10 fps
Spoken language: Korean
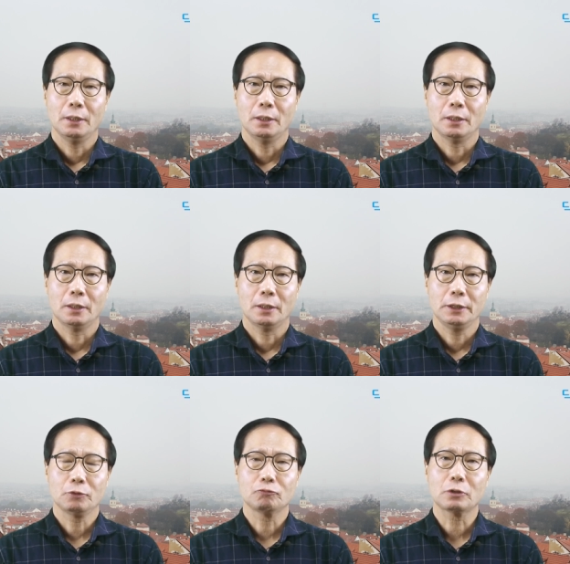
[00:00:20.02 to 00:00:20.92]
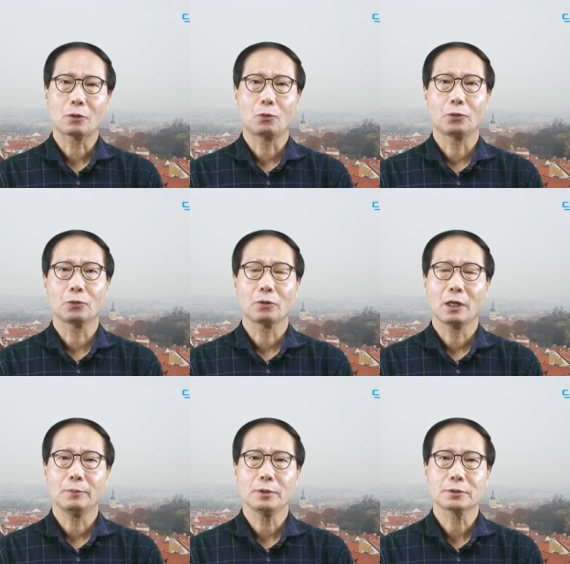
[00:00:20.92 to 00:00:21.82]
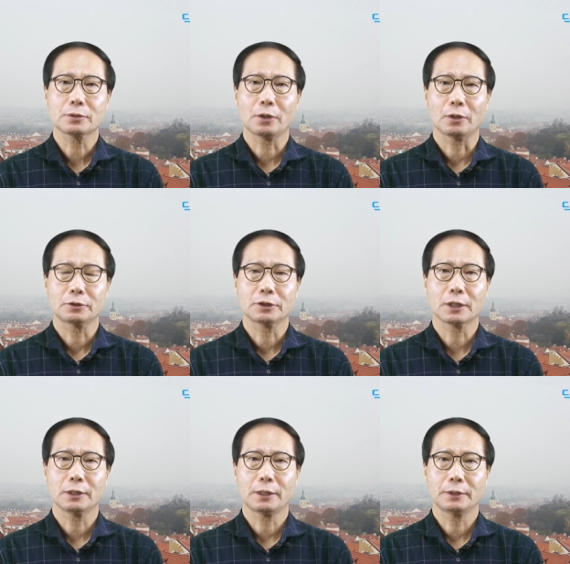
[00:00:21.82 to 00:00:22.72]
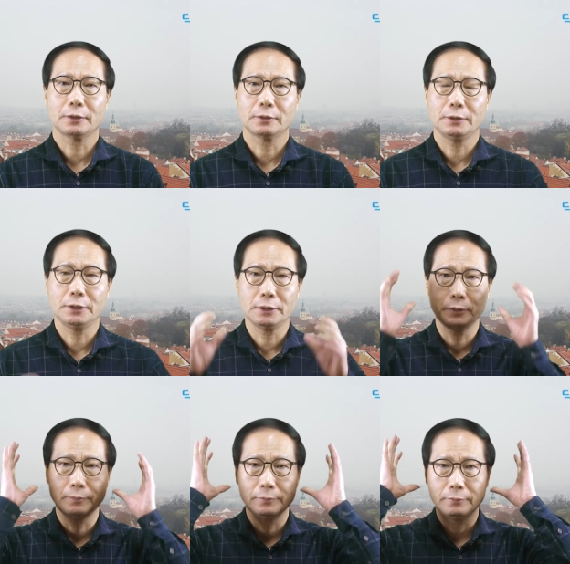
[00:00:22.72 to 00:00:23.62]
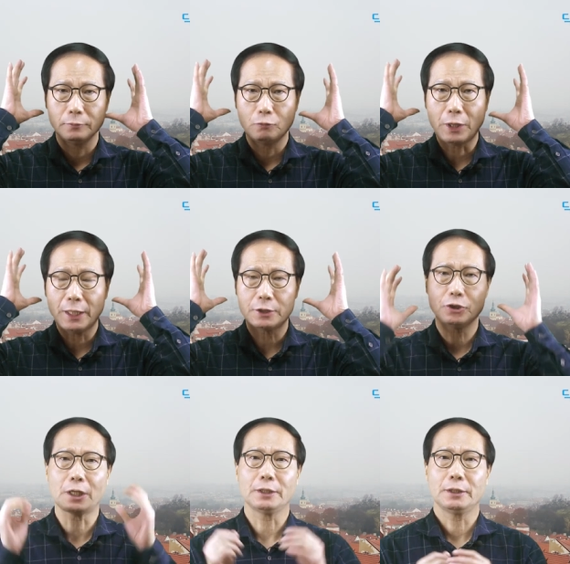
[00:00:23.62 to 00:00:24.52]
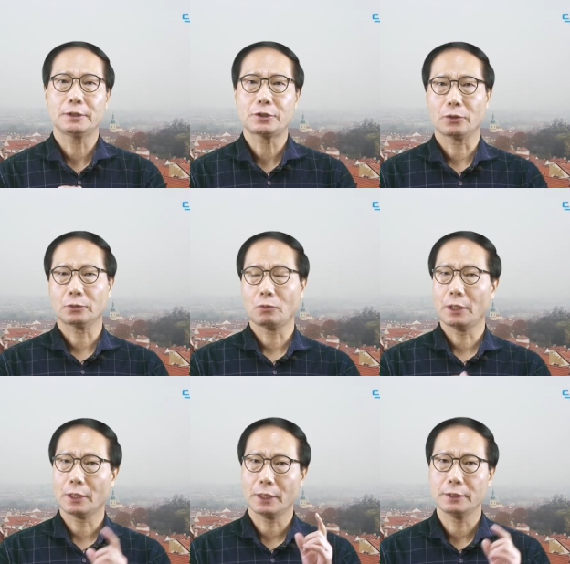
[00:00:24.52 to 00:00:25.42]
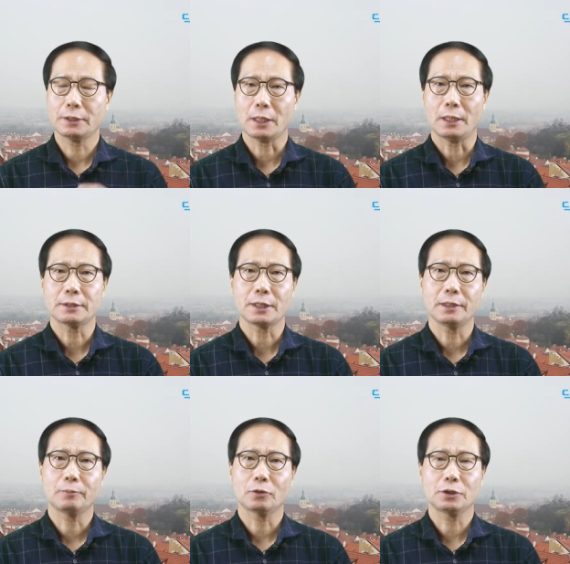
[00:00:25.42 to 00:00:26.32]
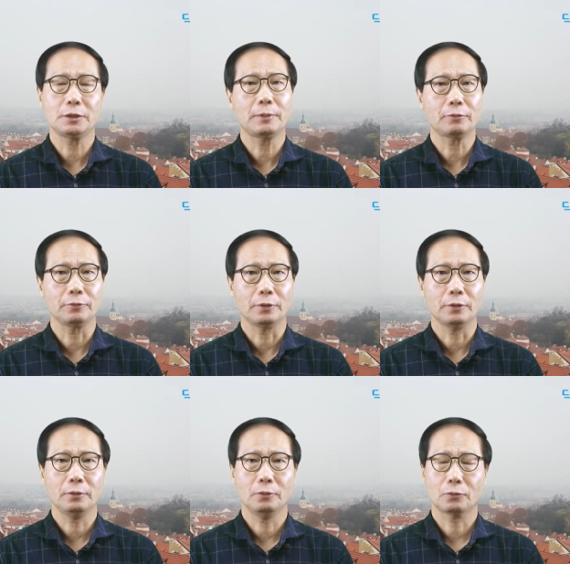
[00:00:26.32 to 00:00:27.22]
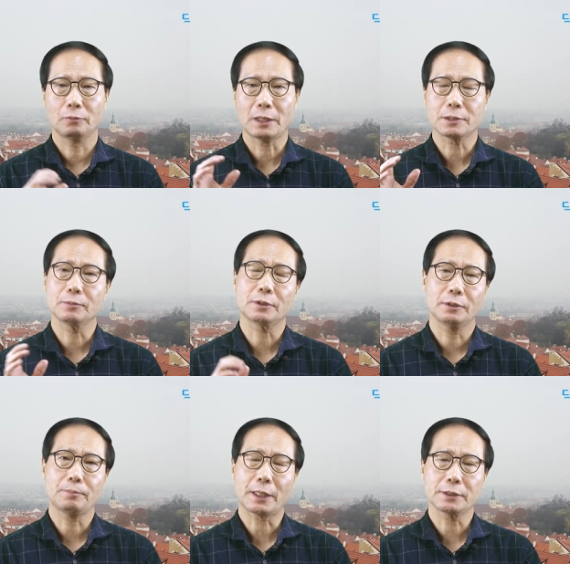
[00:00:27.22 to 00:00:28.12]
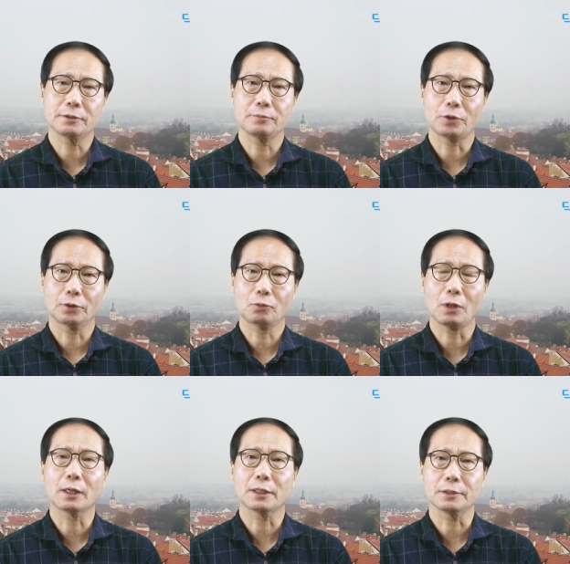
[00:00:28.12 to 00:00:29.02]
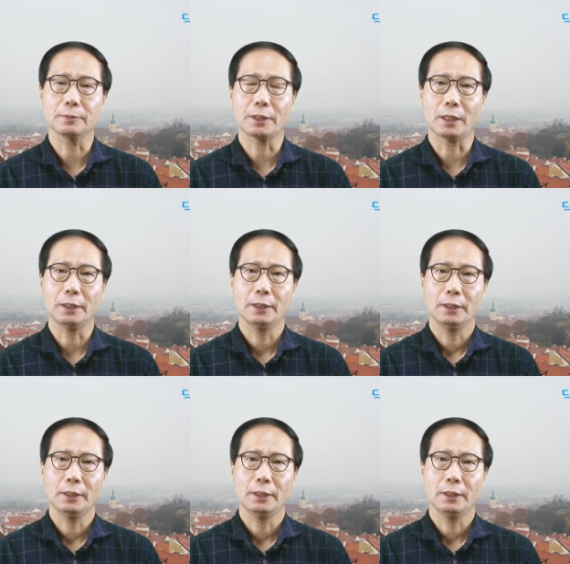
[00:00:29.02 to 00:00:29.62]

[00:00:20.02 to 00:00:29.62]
아, 인구가 고령화하면서 증가되는 이 음, 질환이 있죠. 또 하나가 이제 알츠하이머 치매고요. 오늘 말씀드리는 파킨슨병이 또 한 가지입니다.